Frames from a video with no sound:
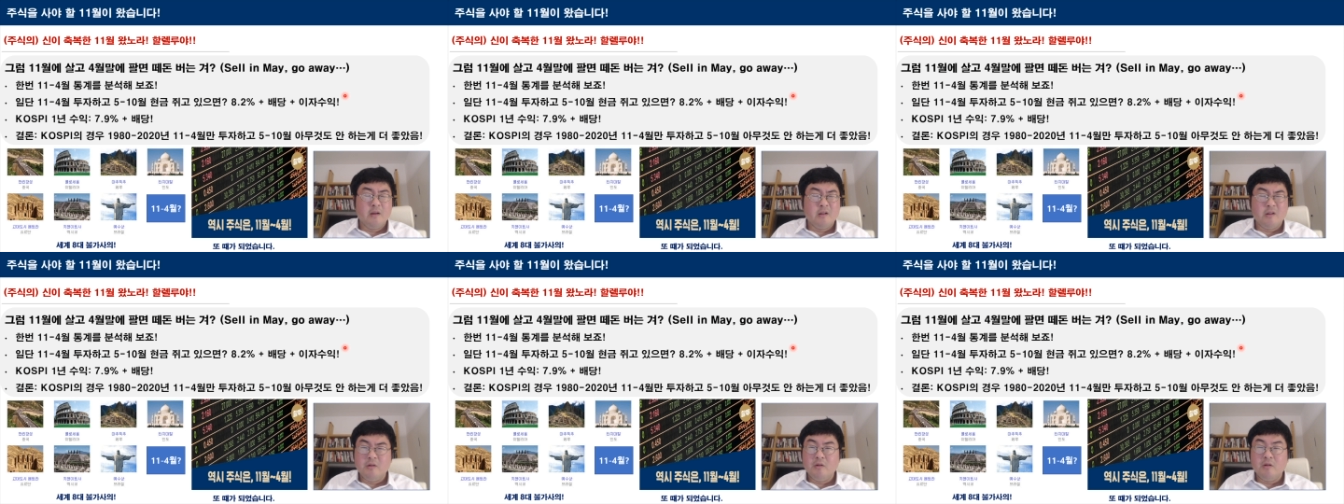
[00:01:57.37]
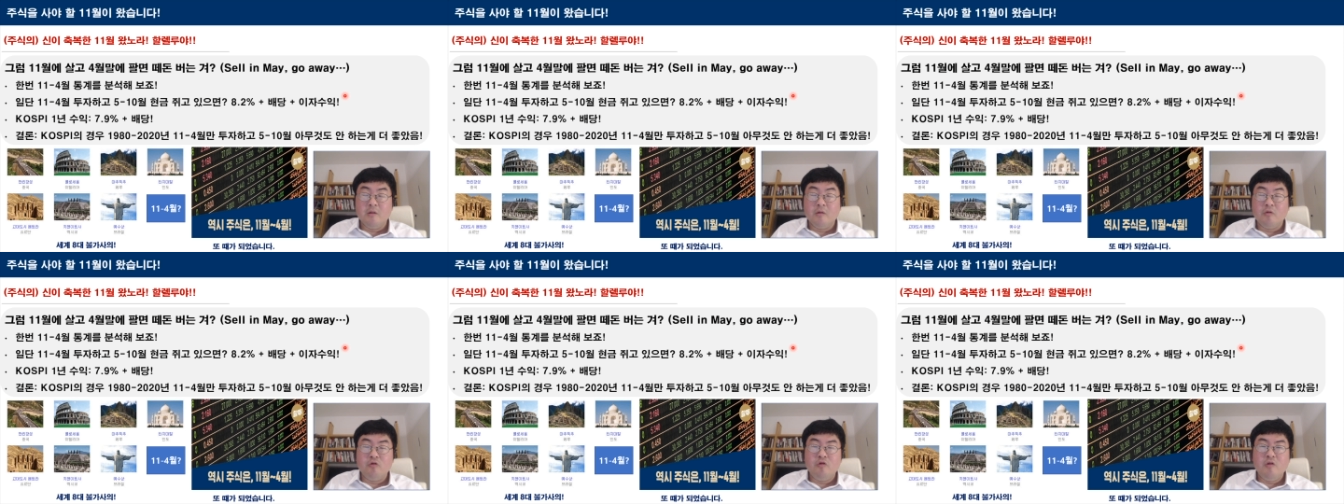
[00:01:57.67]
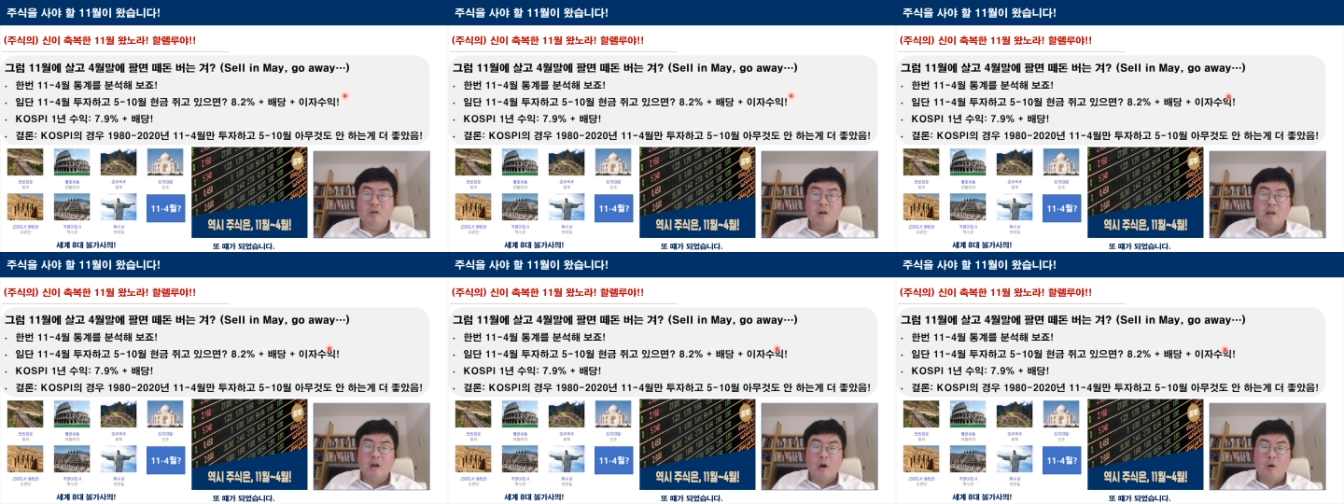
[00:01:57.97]
그
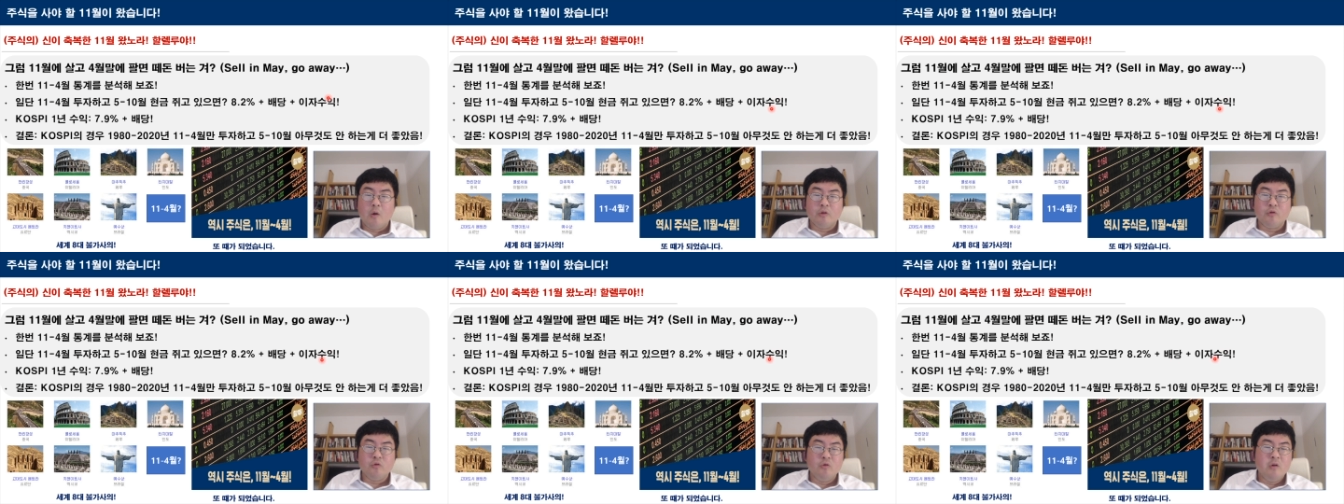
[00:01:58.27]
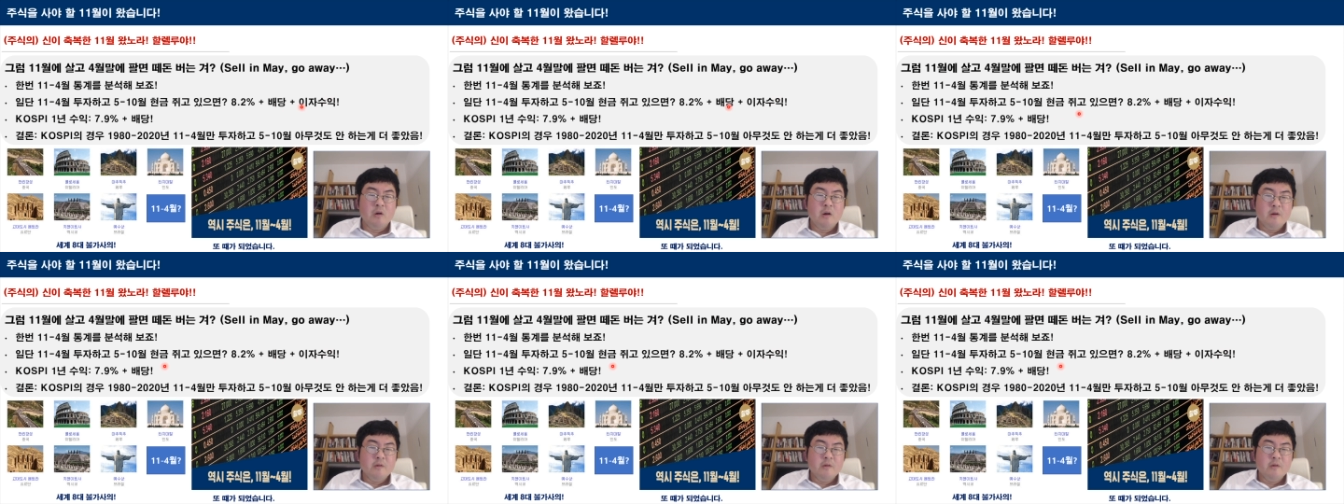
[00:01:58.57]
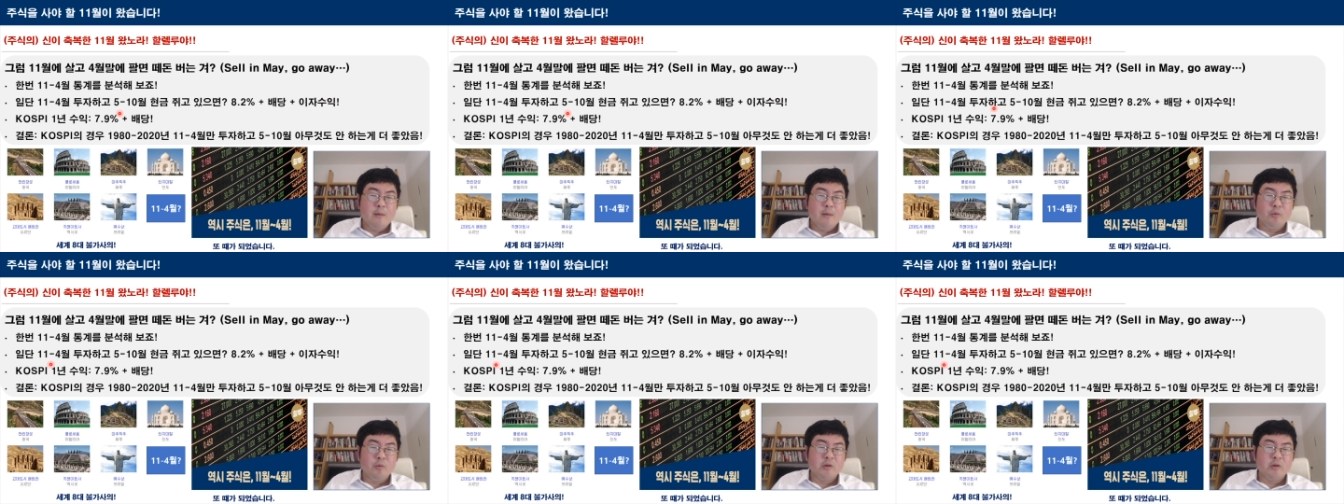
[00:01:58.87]
수익이 나와도
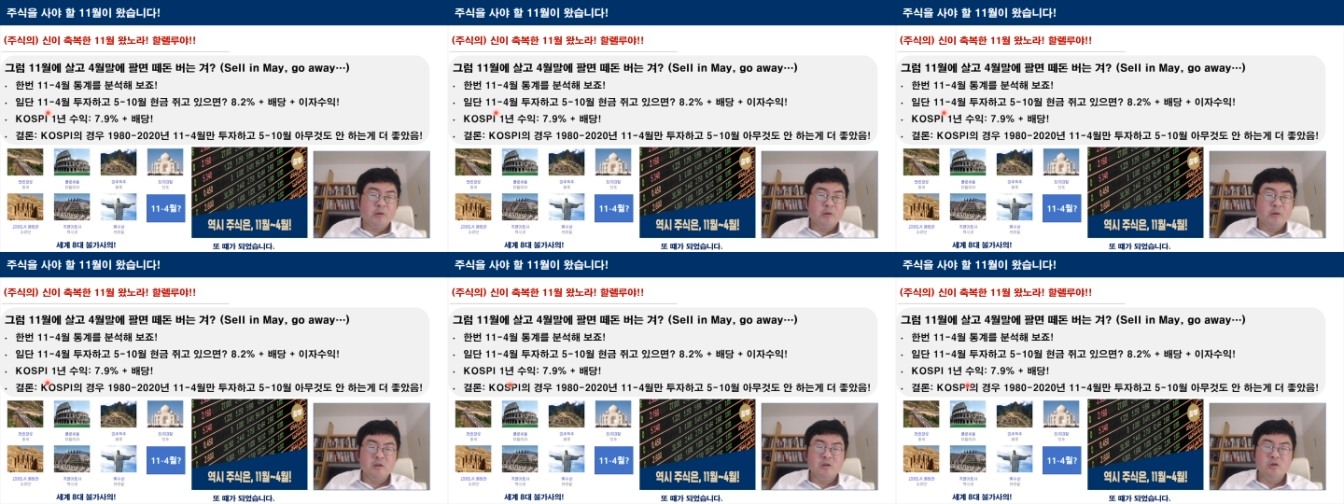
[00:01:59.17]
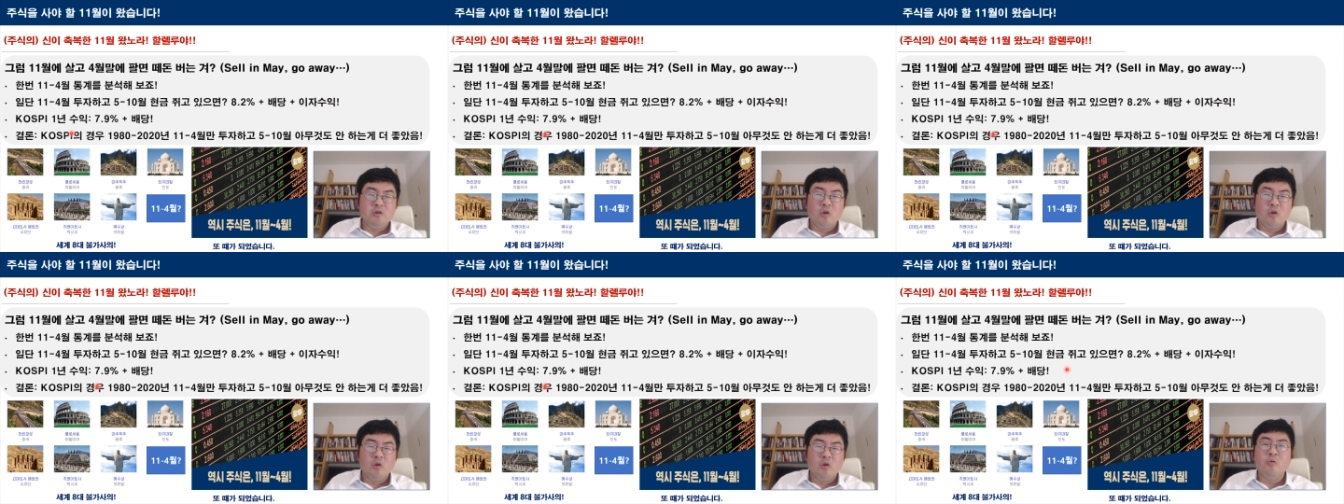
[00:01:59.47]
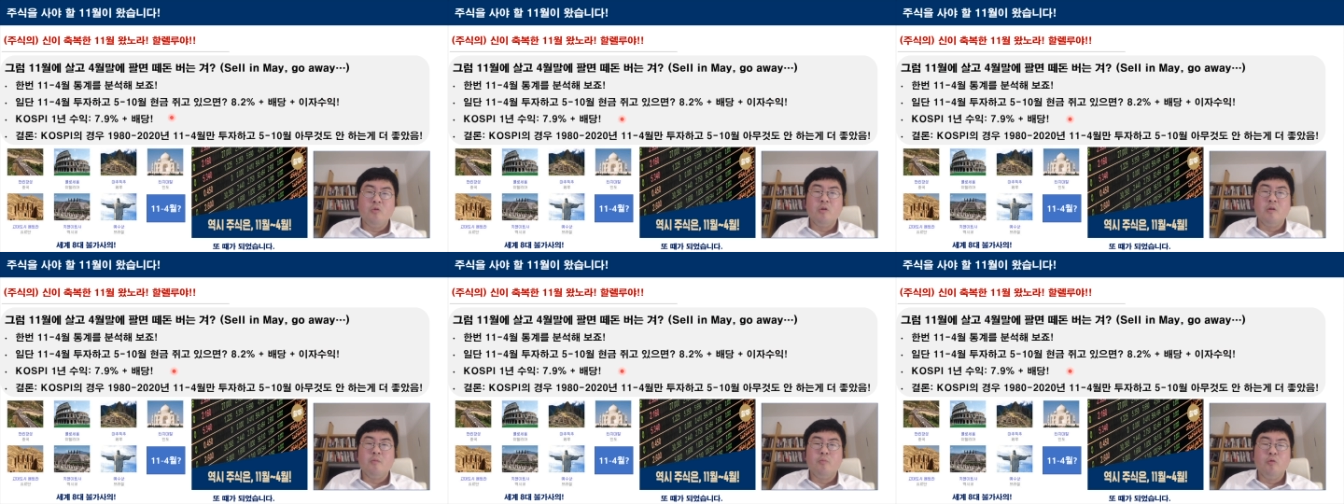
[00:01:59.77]
얘보다는 훨씬 높은
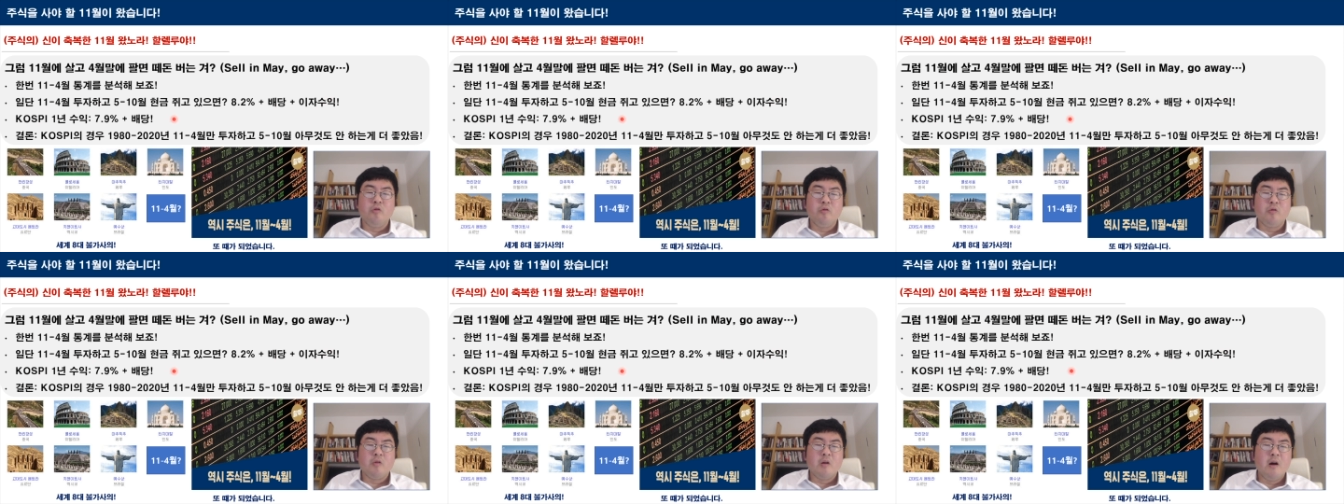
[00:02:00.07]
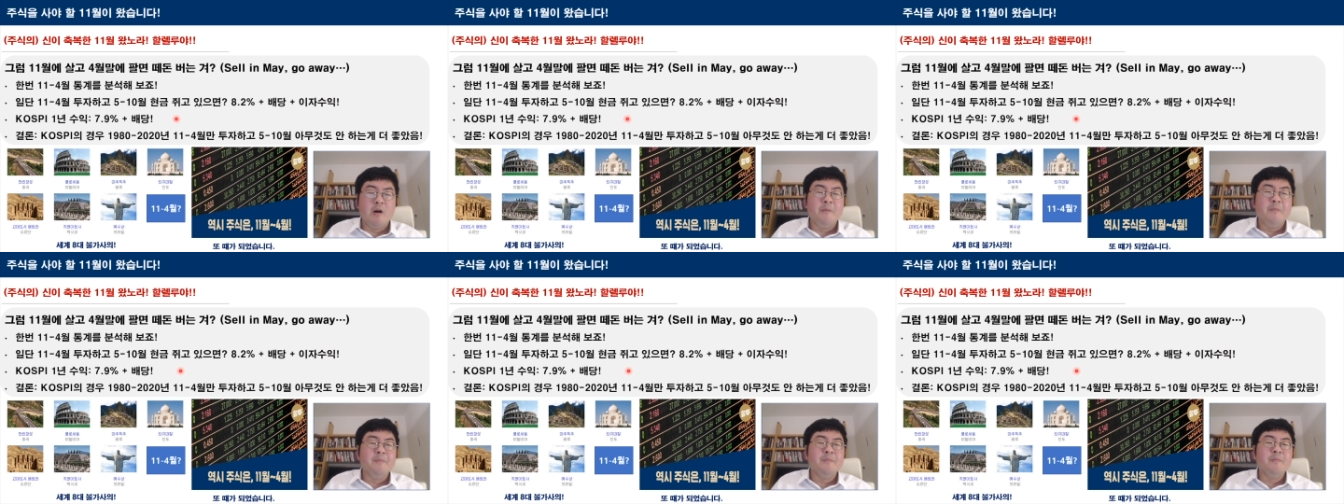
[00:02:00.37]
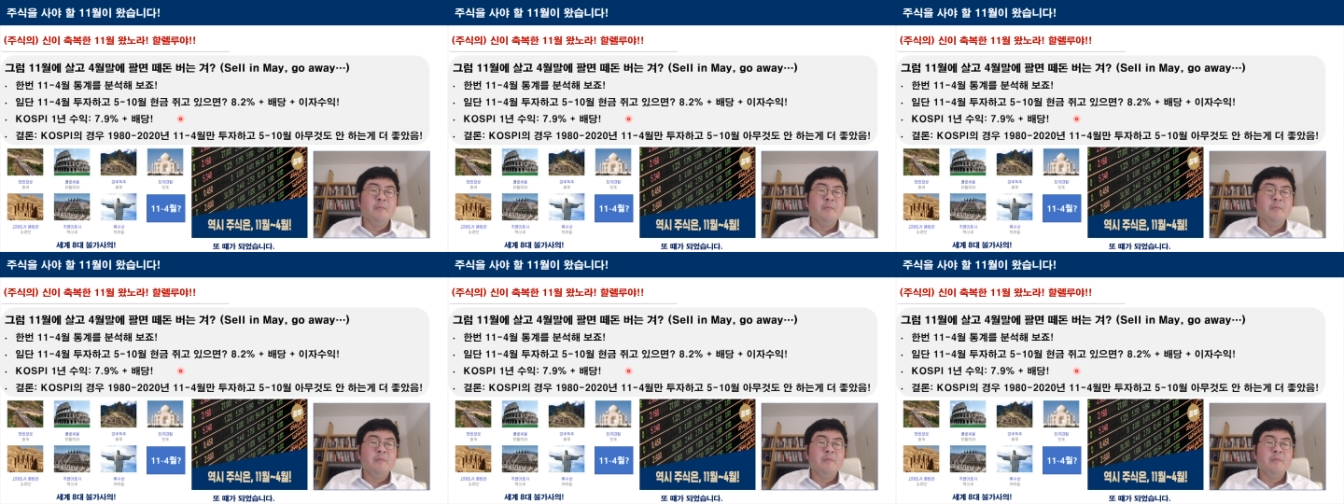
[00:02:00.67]
거를 볼 수가